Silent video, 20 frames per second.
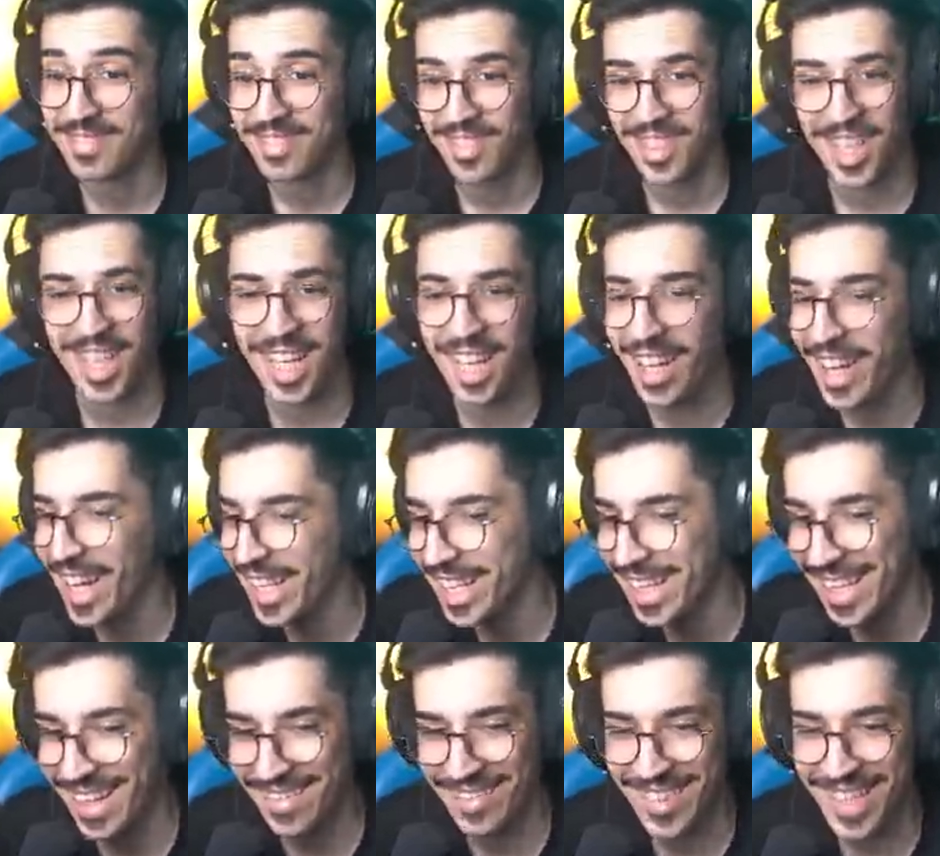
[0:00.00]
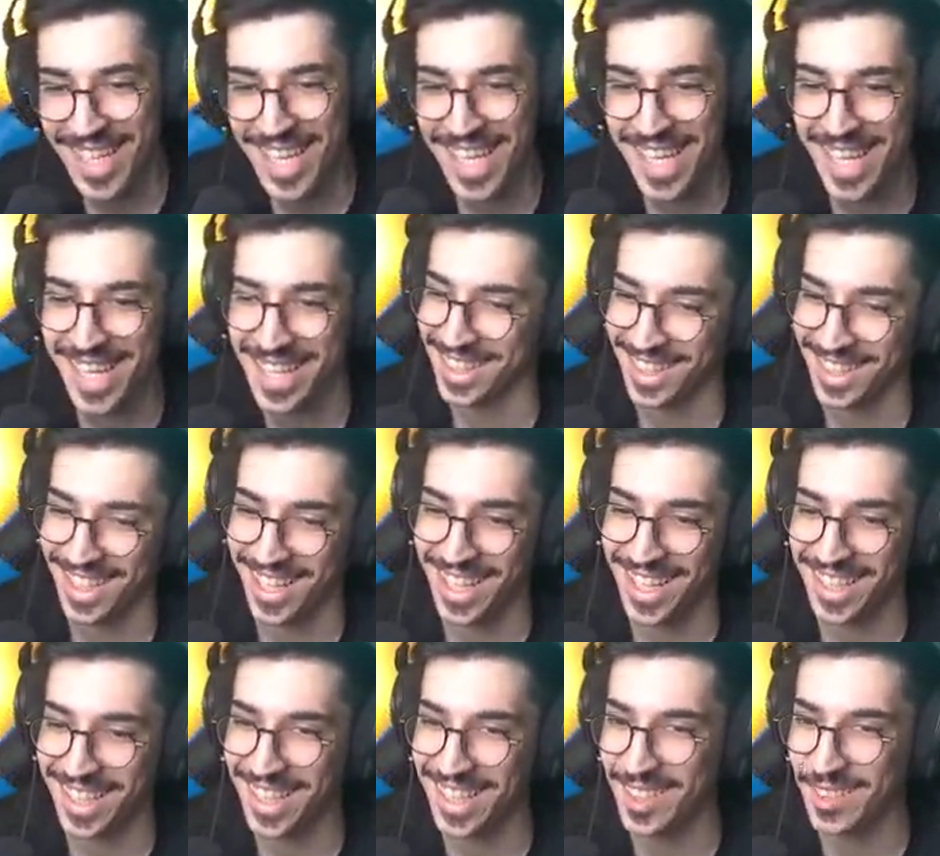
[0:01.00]
والله عطى باس
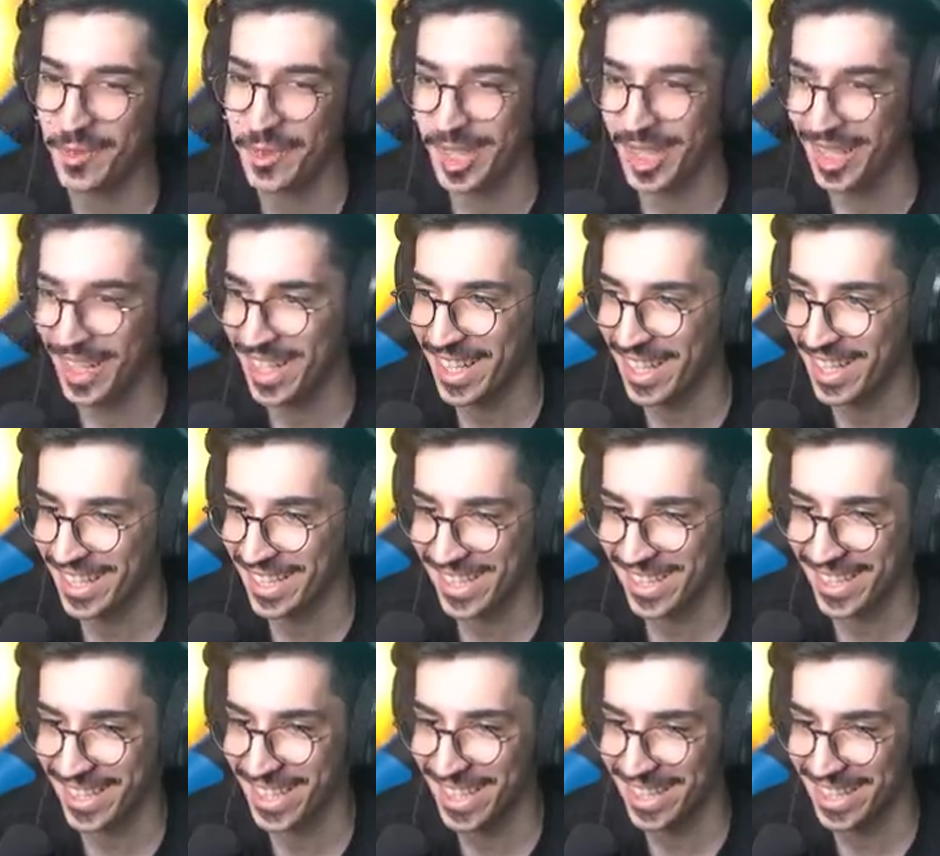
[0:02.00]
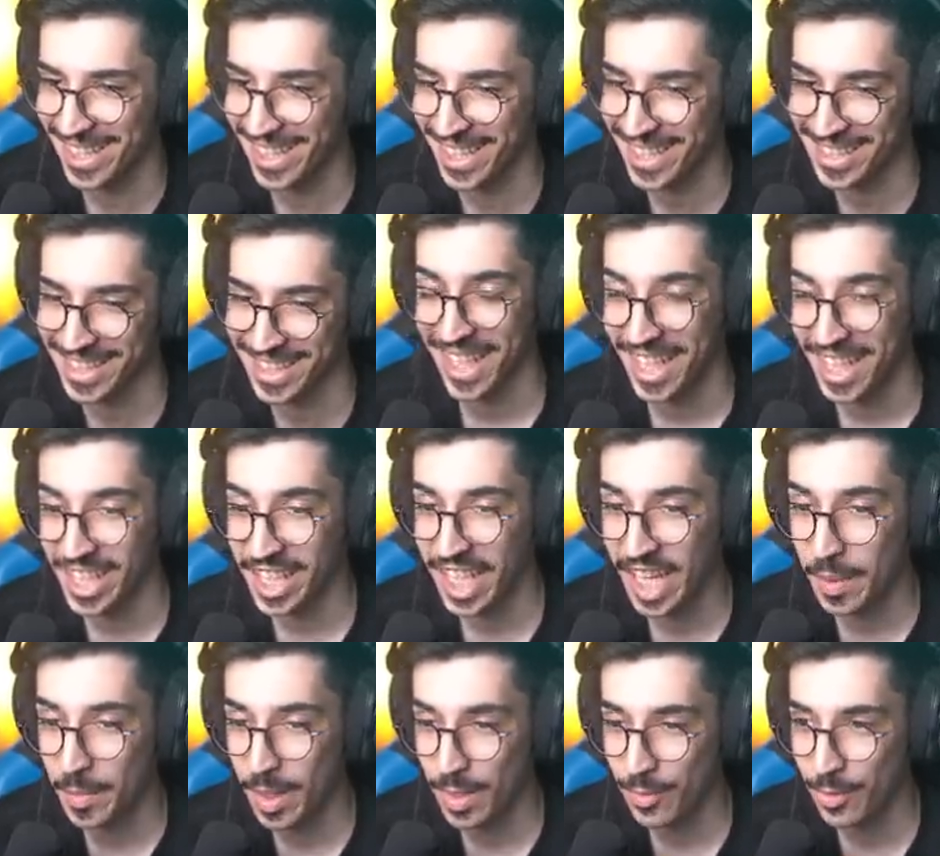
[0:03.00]
عطى باس يا ساتر
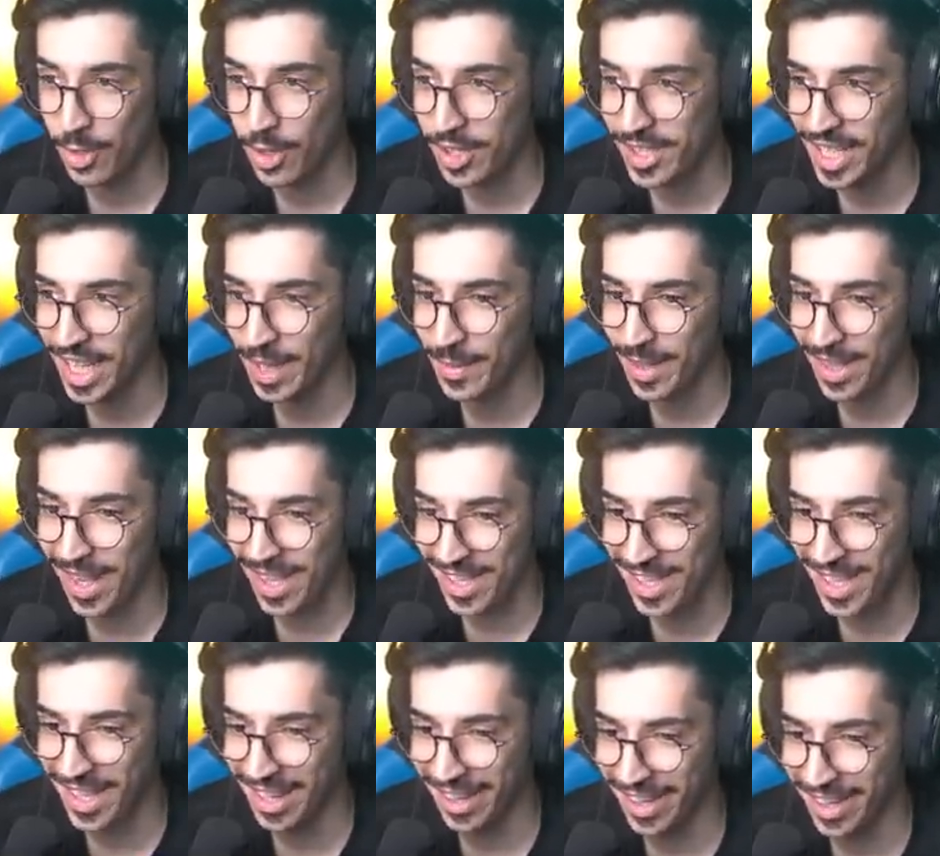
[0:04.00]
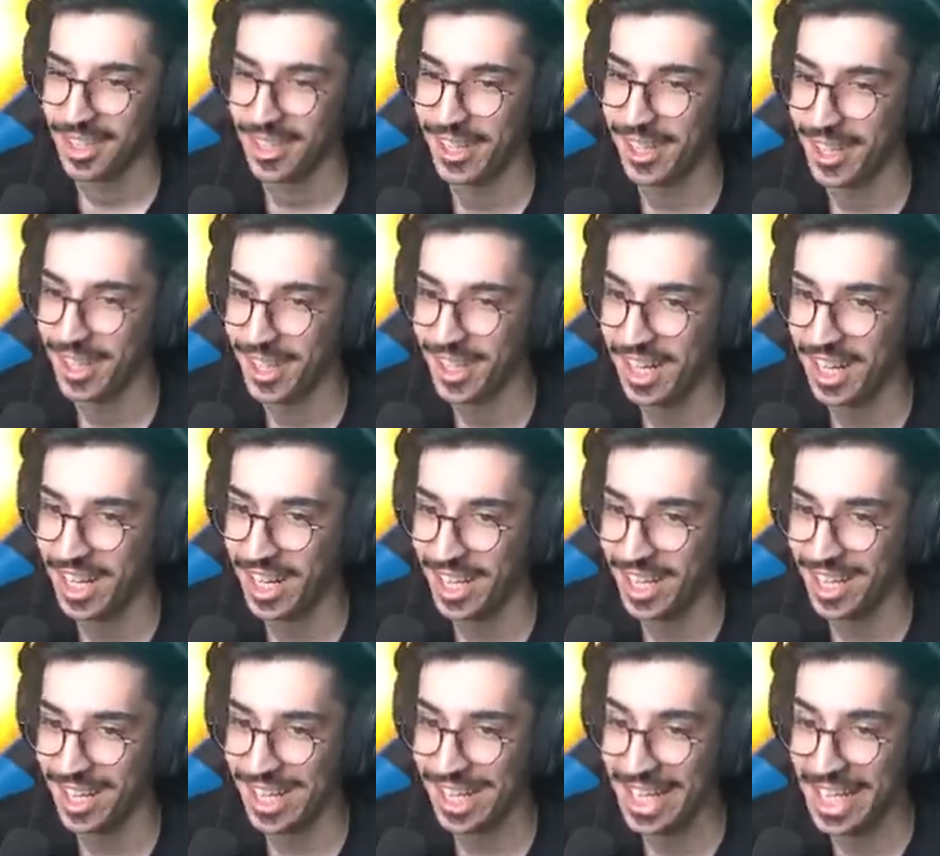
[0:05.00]
جيمين فوز جيمين خساره يا
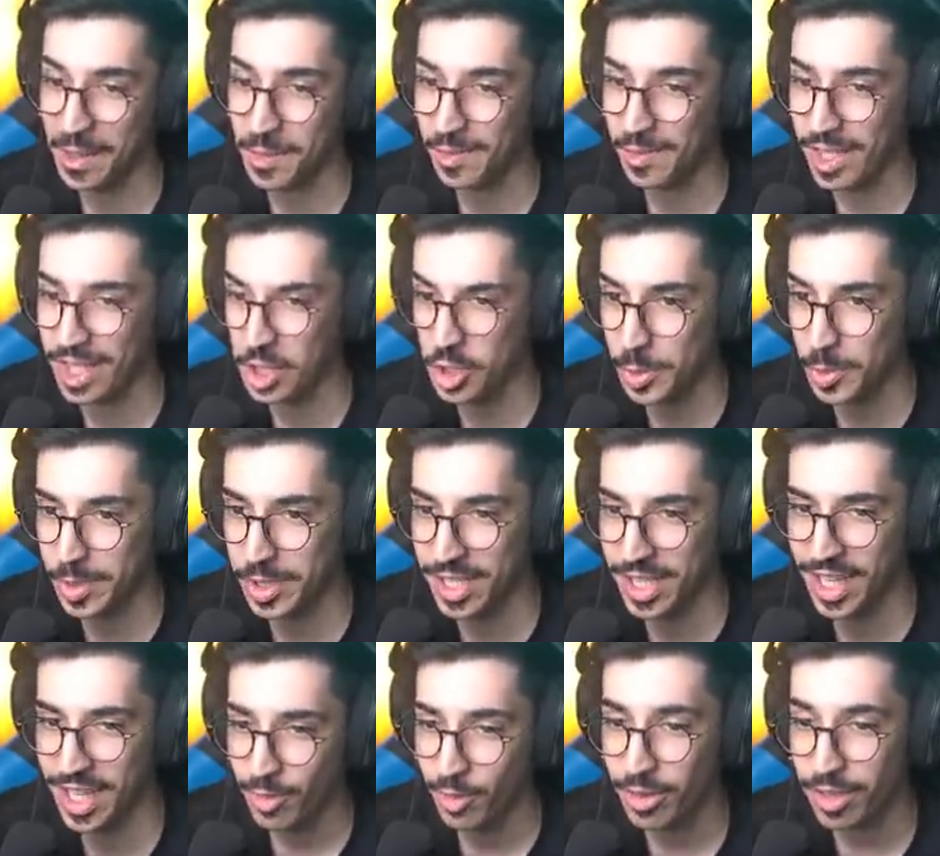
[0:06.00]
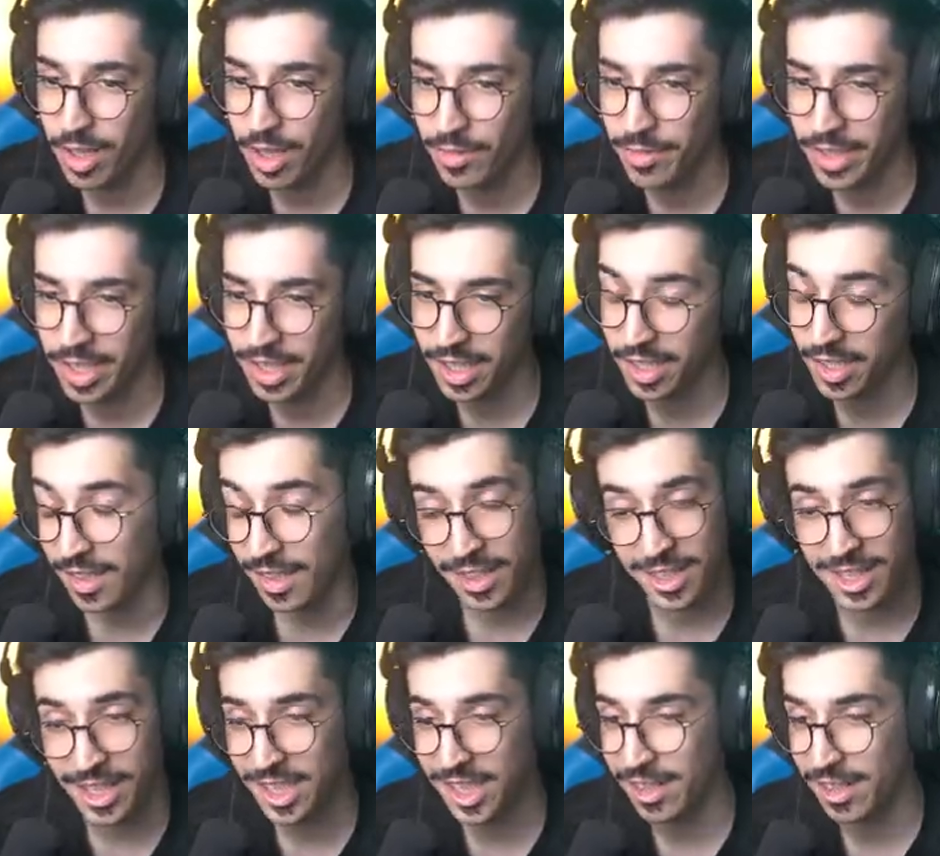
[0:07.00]
الله الجيم الفاز وش بيصير والله الفينك
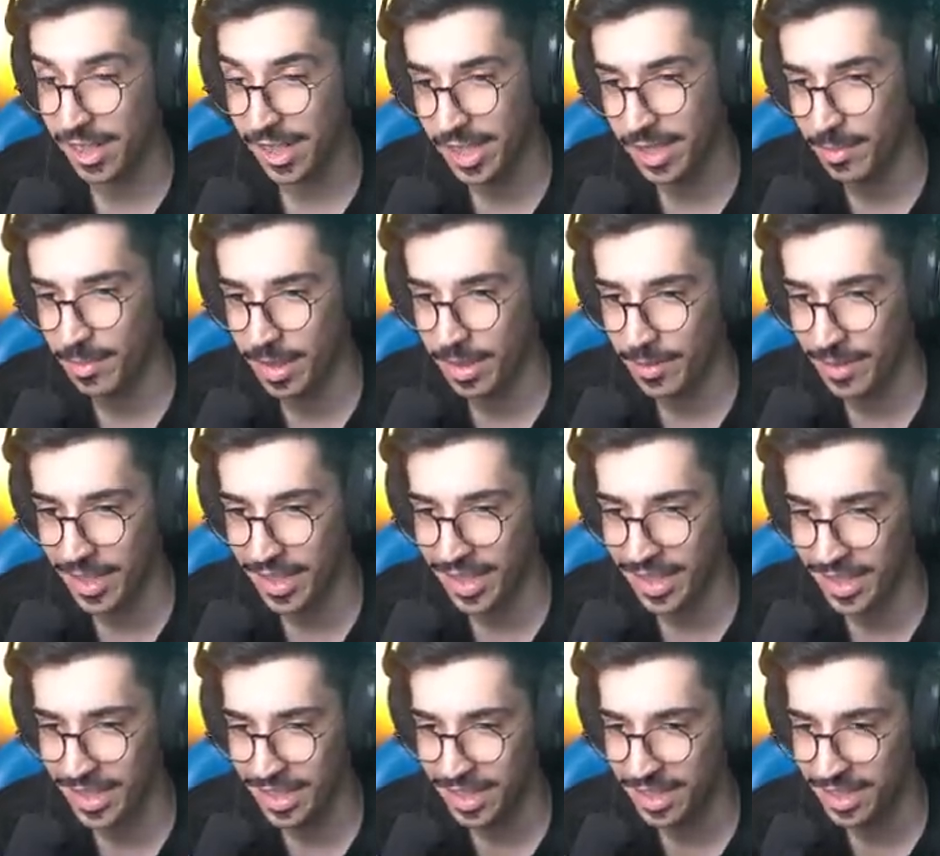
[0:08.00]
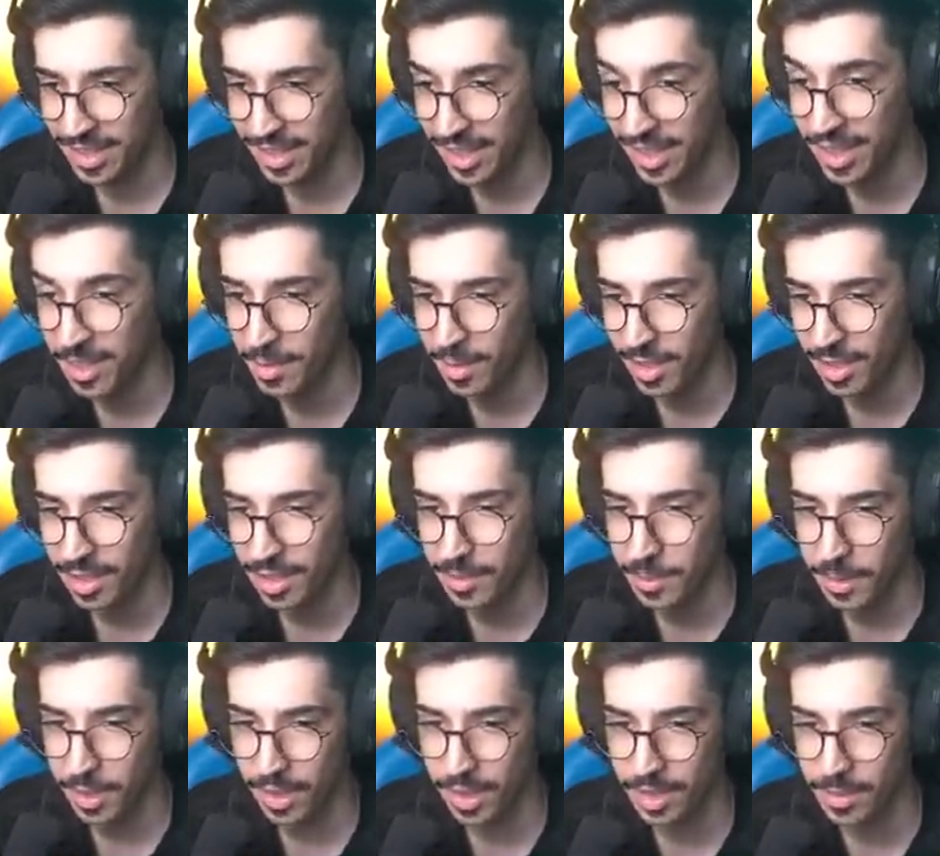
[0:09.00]
شيء رهيب للامانه رهيبه
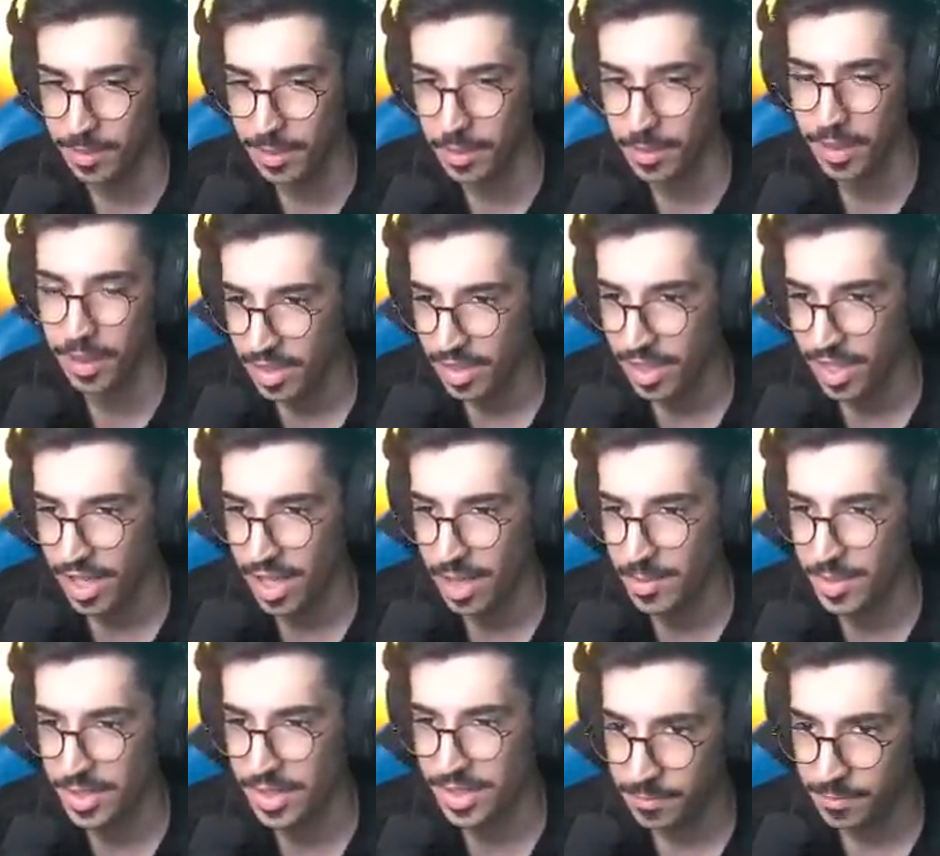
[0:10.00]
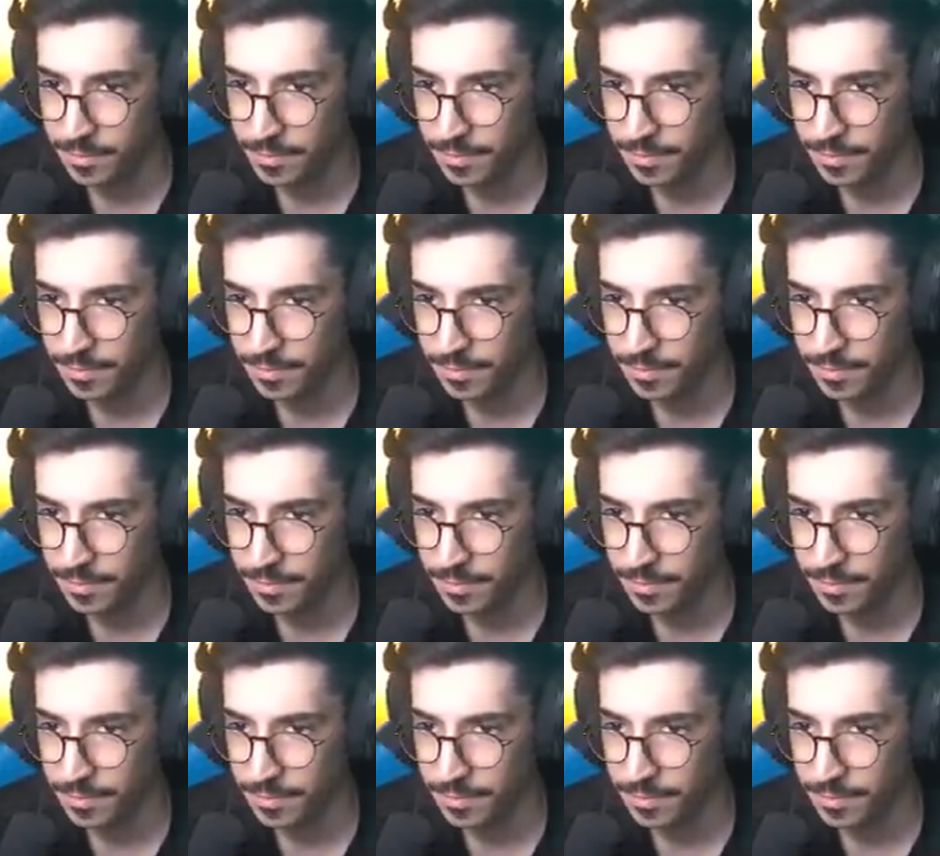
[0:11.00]
رهيبه رهيبه مره خامس